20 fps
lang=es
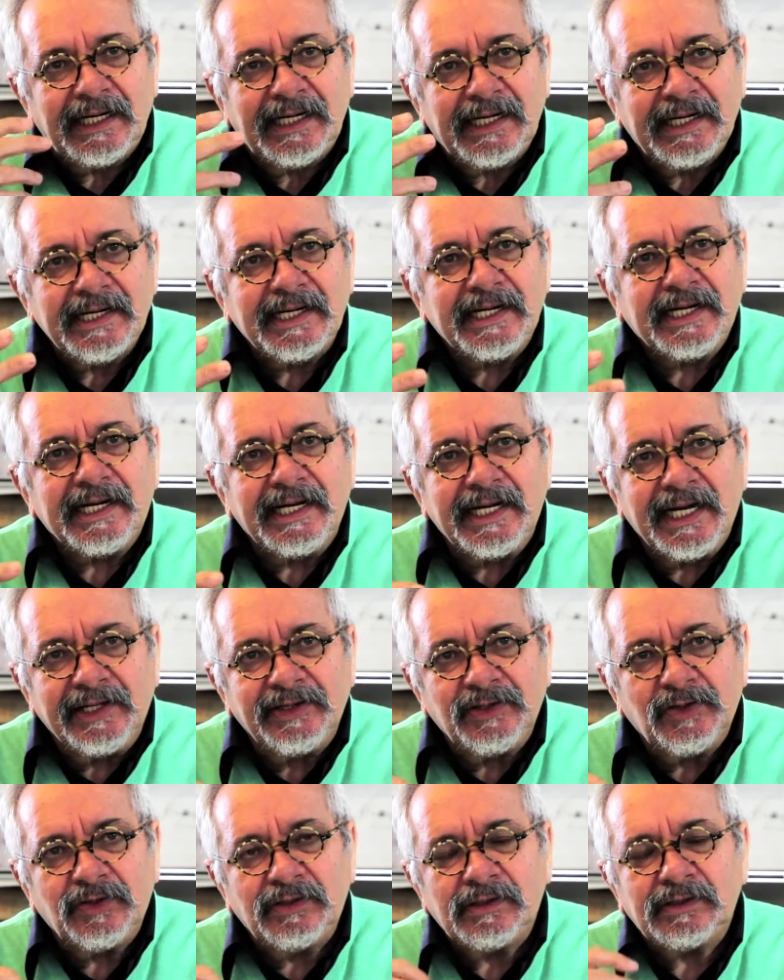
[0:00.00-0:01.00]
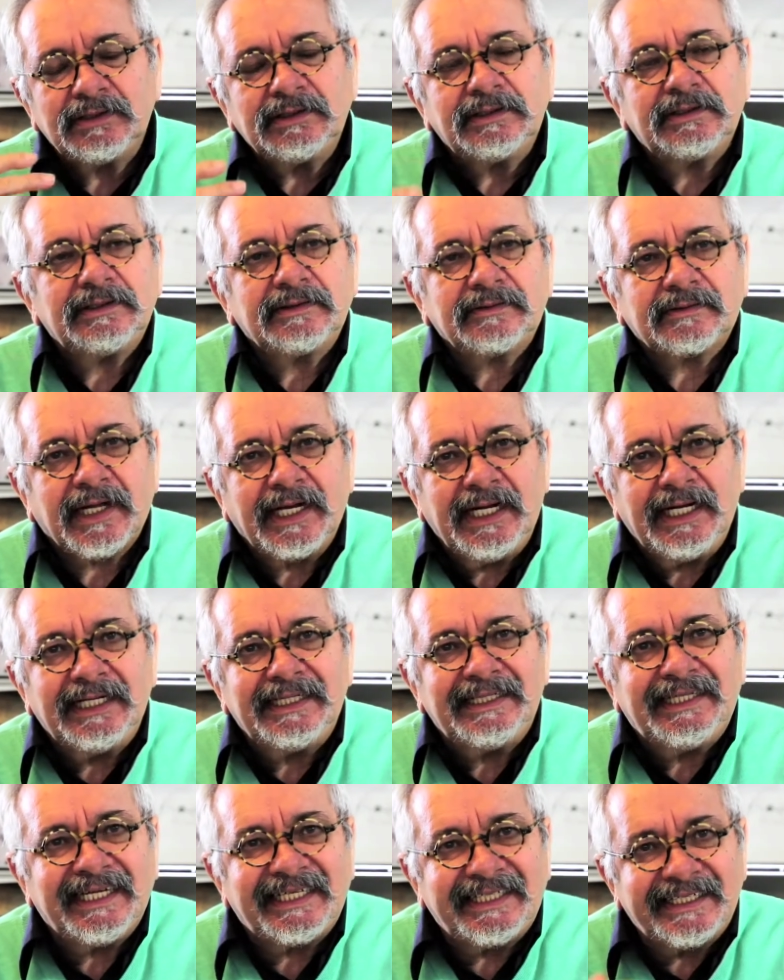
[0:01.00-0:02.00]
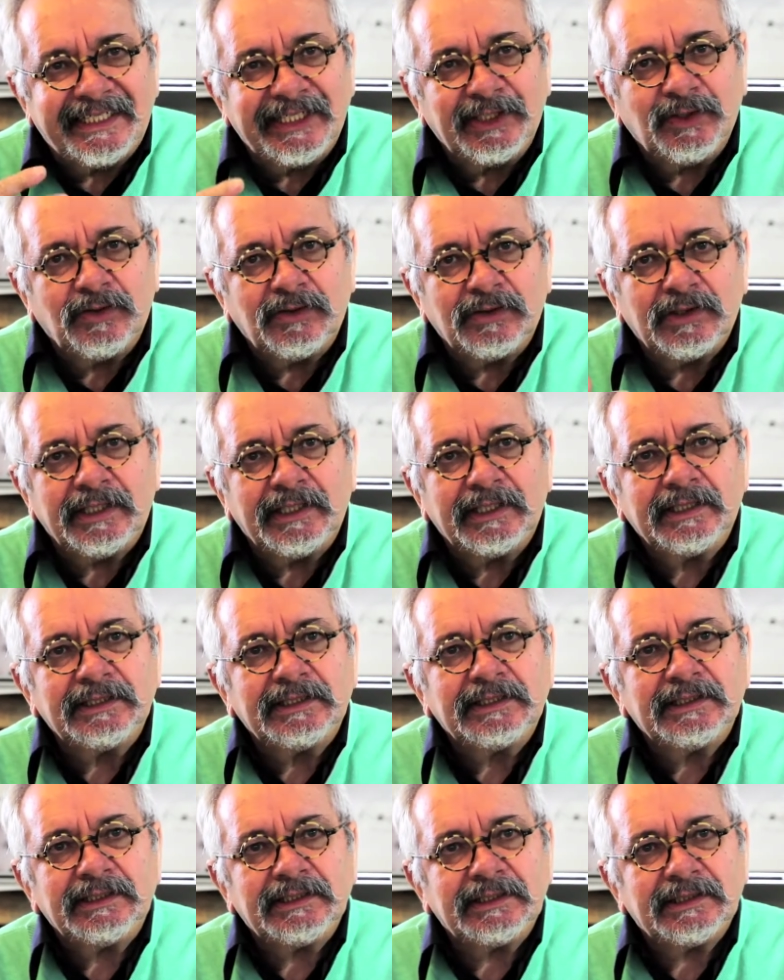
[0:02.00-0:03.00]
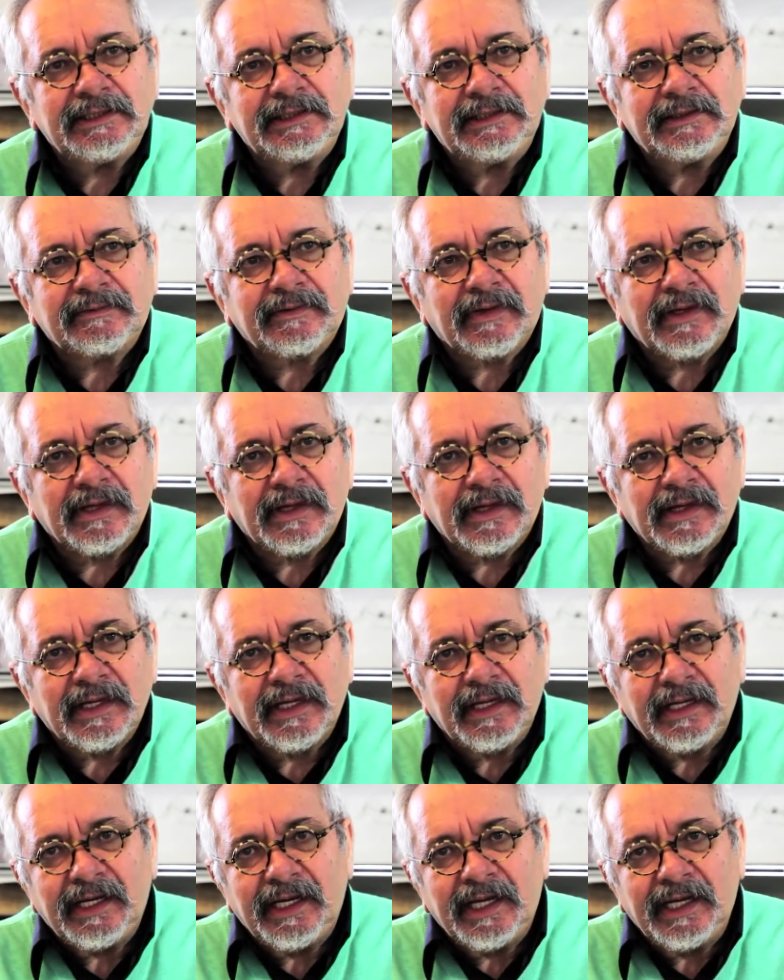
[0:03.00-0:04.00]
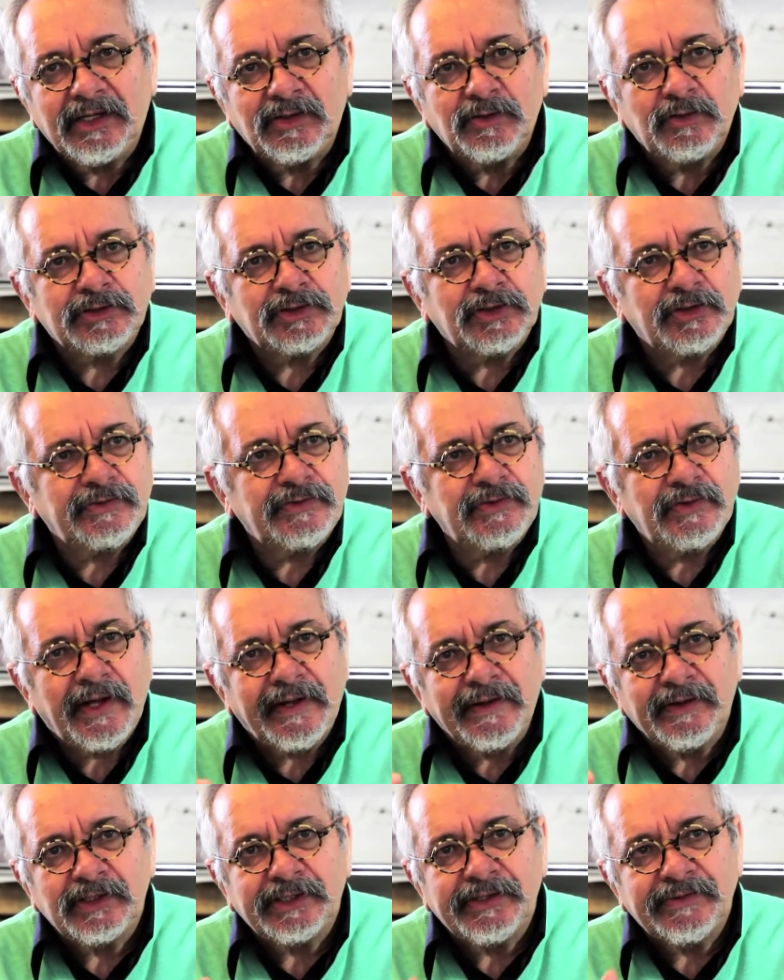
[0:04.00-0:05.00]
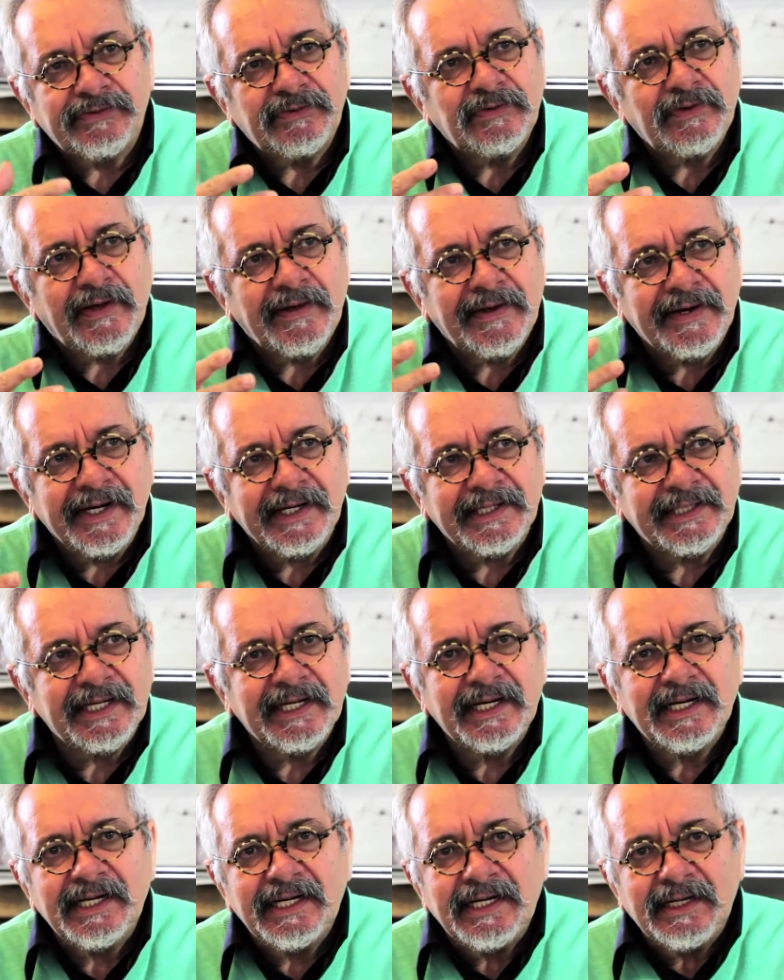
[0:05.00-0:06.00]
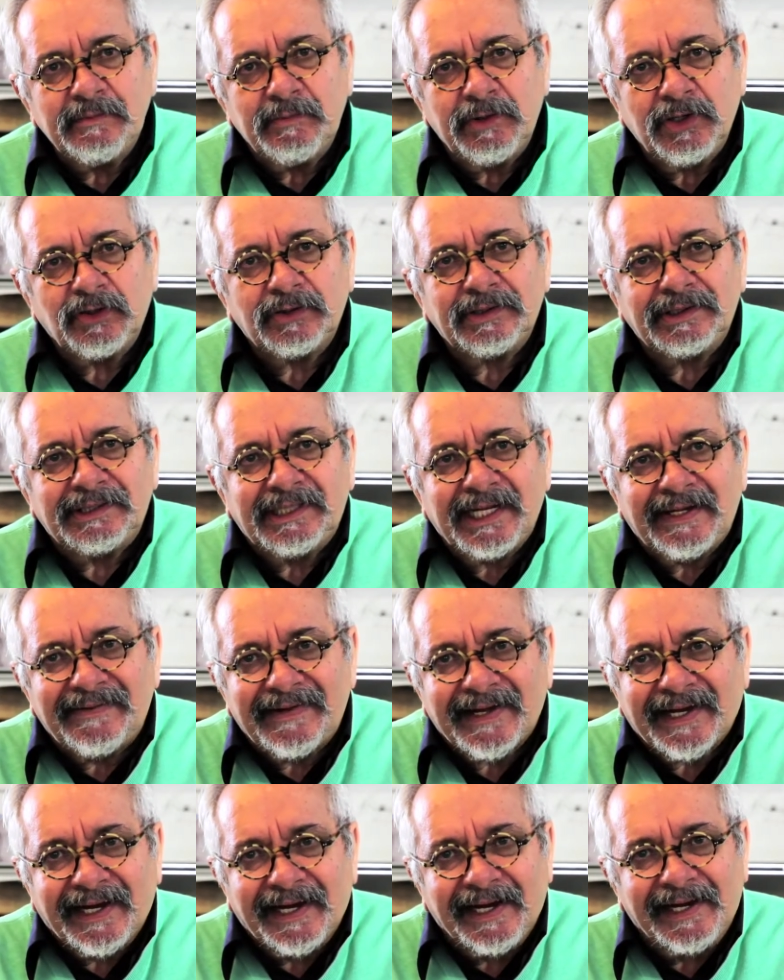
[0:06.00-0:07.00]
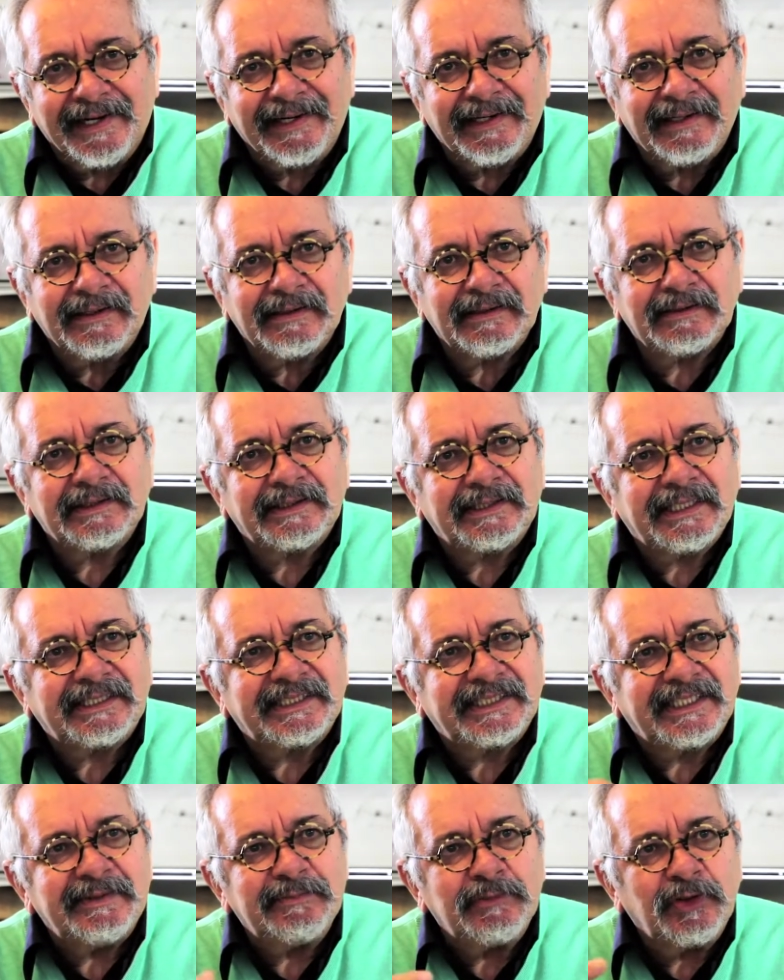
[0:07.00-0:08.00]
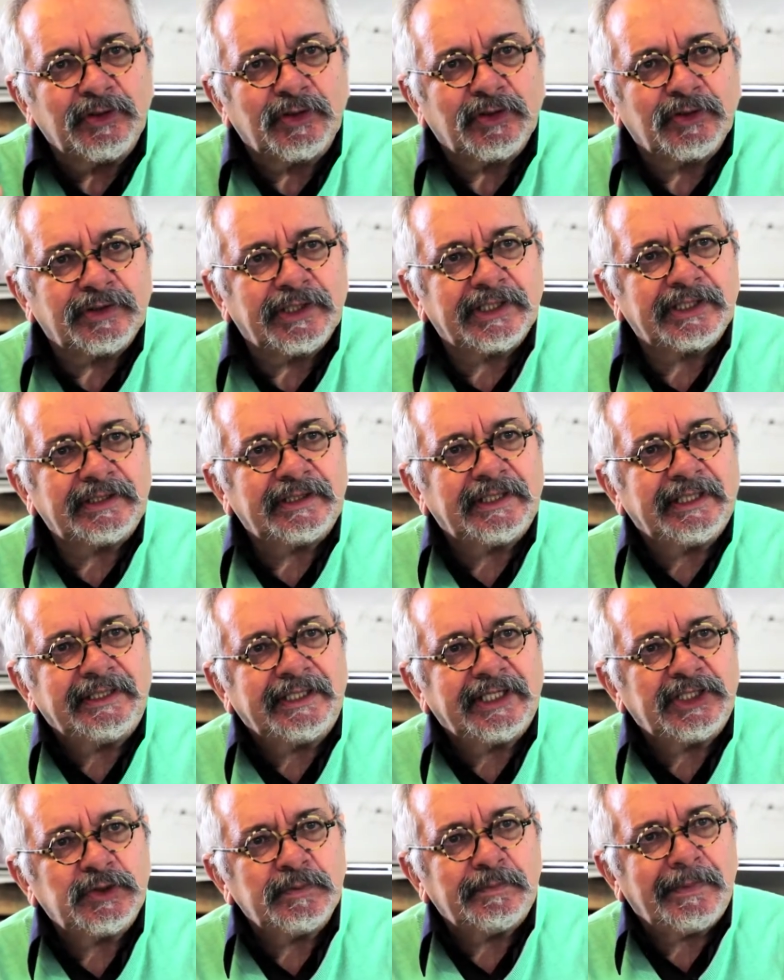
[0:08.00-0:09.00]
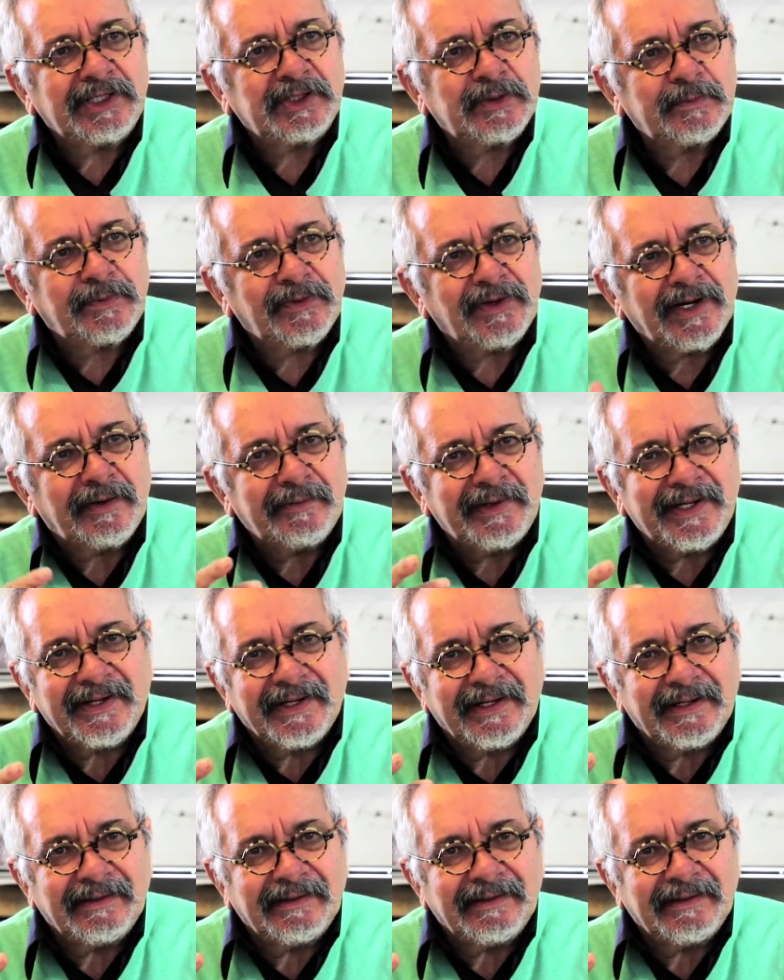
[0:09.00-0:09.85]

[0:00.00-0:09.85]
ir creando el deseo en, nuestros ciudadanos y ciudadanas bueno, de dejar testimonio de, su paso por la vida.